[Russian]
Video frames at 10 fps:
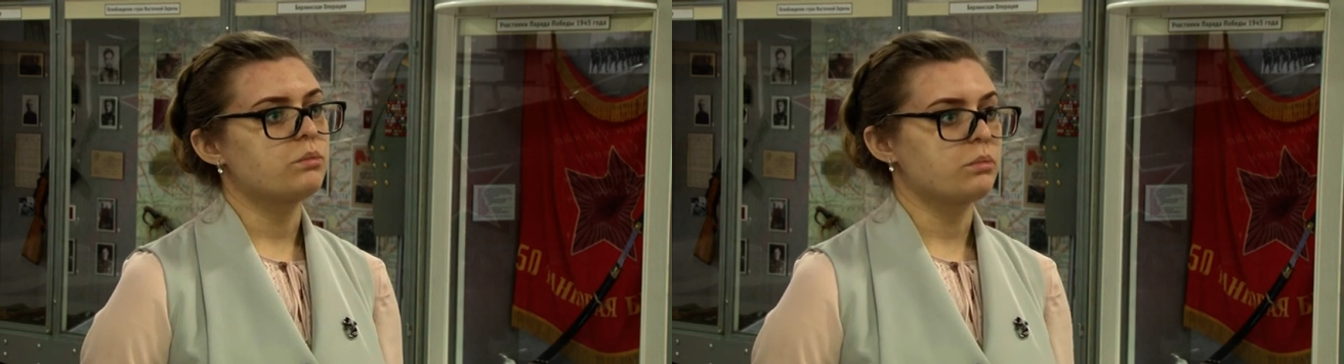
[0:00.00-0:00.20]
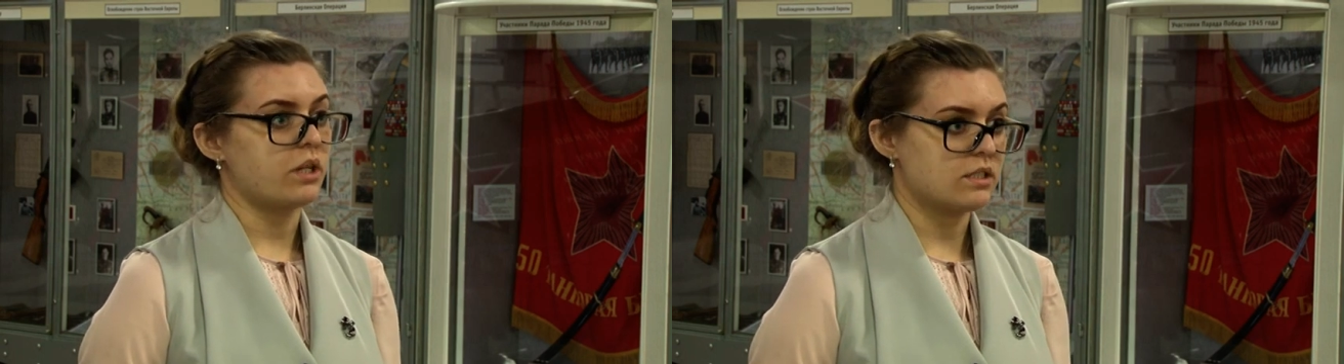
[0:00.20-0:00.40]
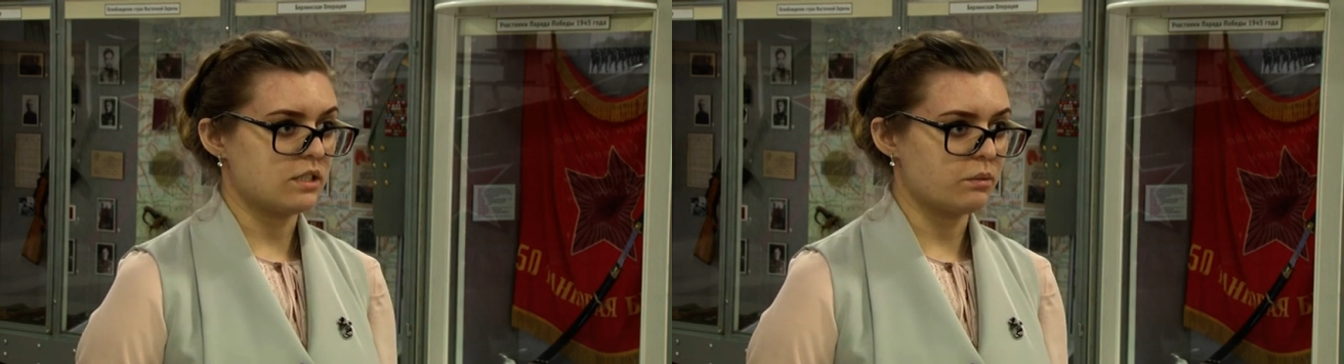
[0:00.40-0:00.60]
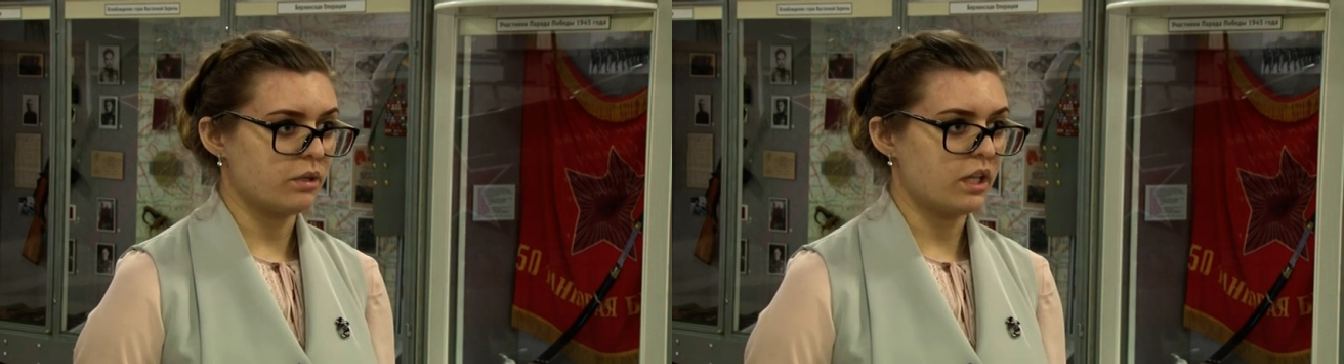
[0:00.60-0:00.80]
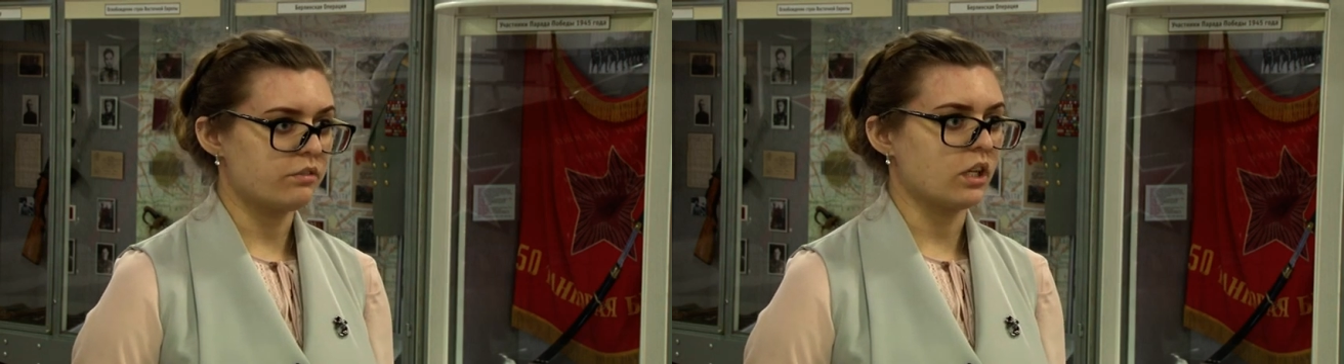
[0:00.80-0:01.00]
именем Раисы
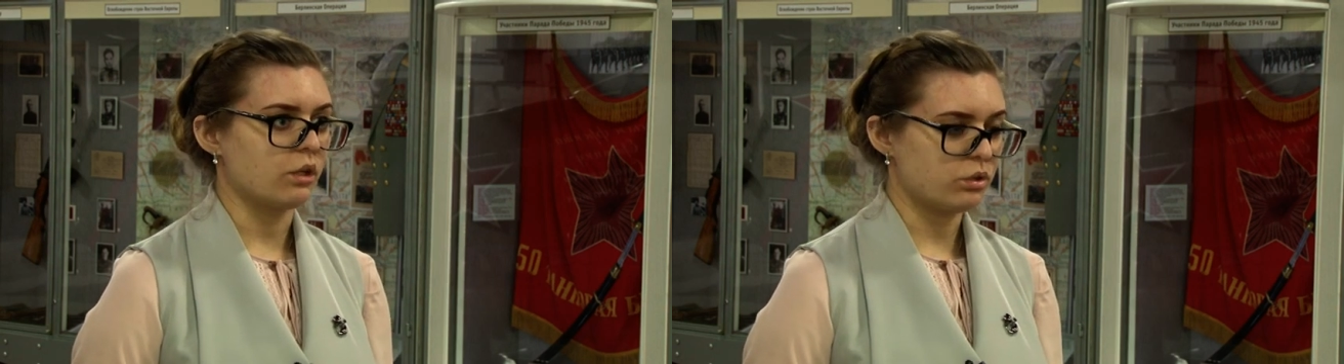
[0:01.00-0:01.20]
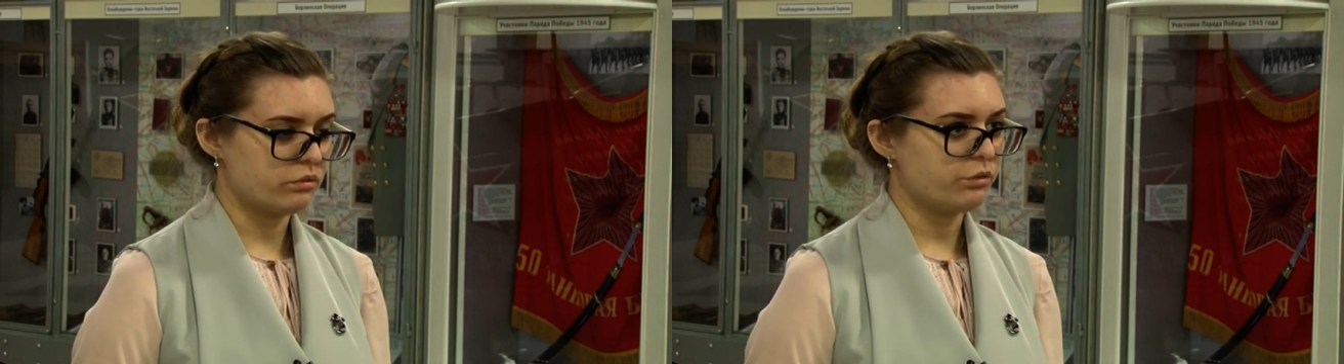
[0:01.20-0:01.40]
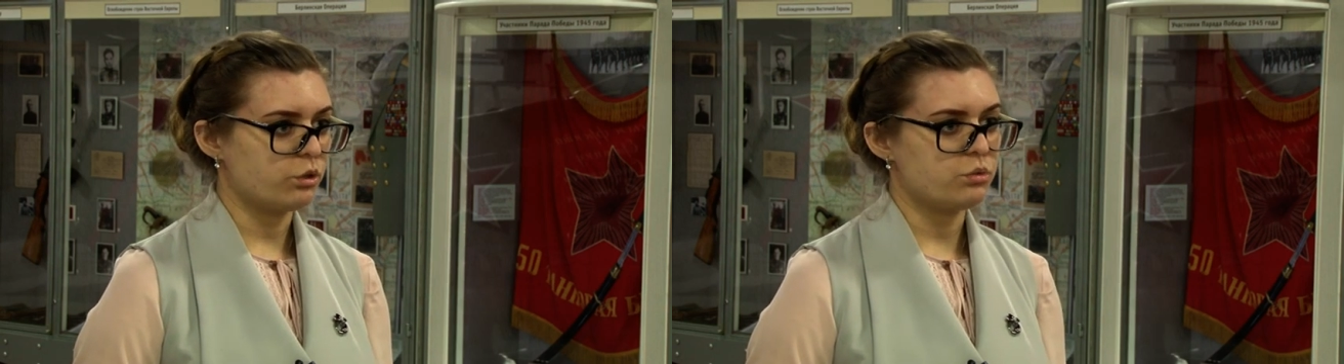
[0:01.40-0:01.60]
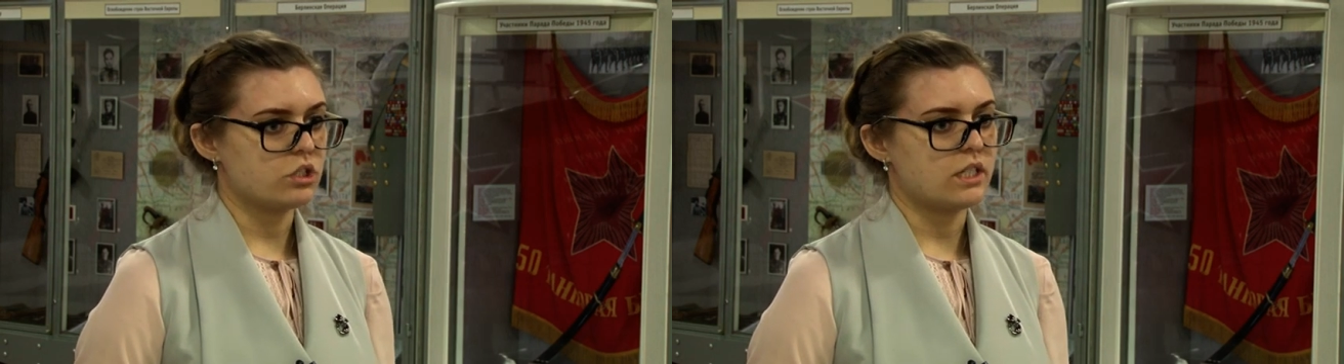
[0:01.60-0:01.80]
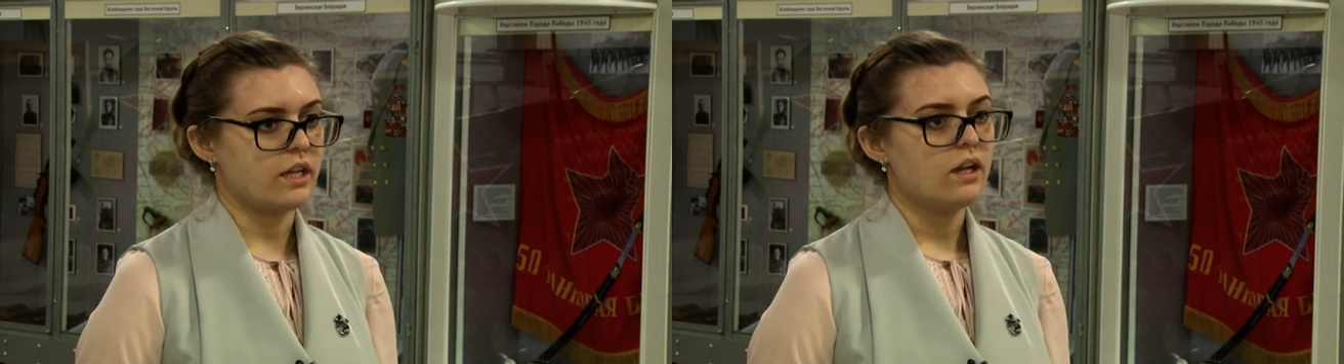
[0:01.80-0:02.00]
Ермолаевны Ароновой в том
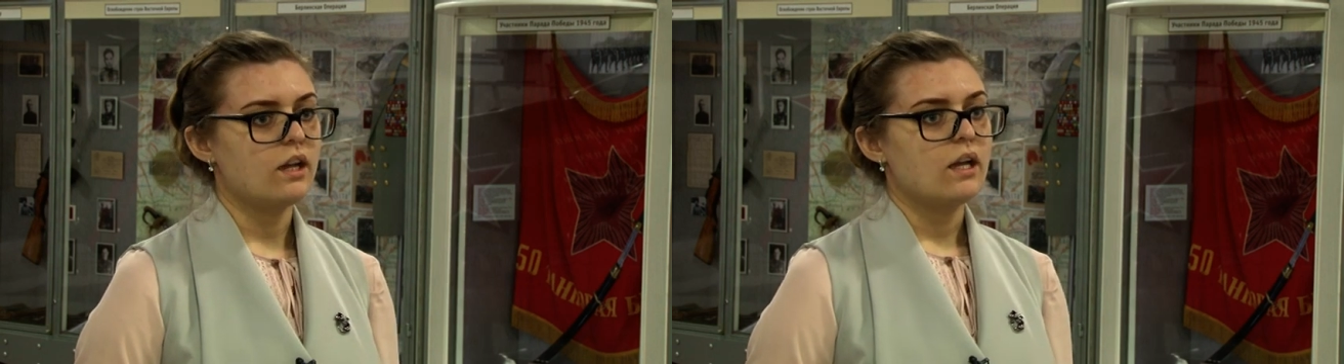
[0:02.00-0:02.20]
числе.